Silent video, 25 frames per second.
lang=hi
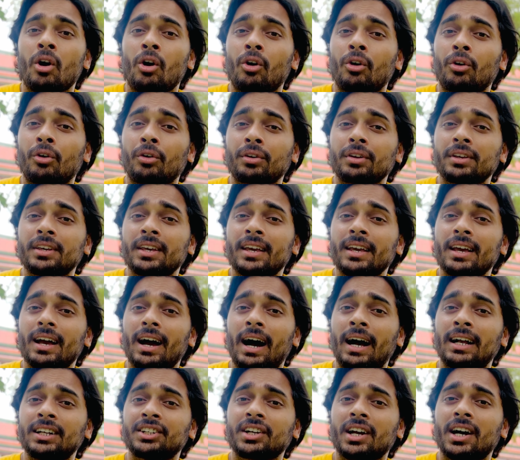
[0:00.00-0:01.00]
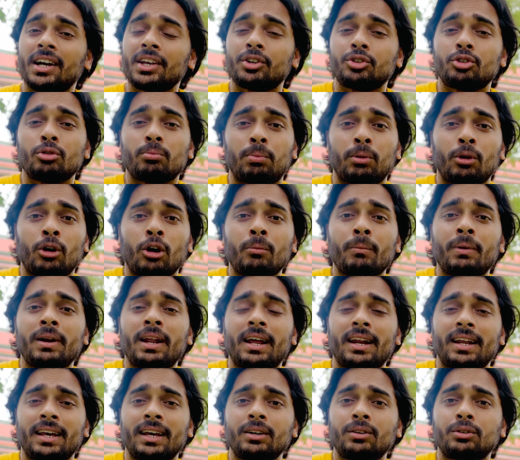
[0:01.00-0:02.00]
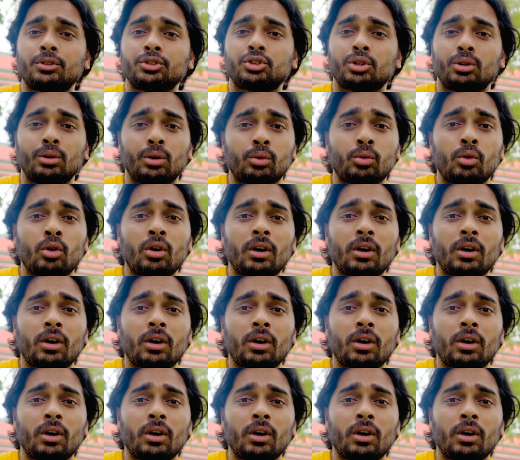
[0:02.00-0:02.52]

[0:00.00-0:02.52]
और ये आज का ये जो ब्लॉग बना रहे कुछ लोगों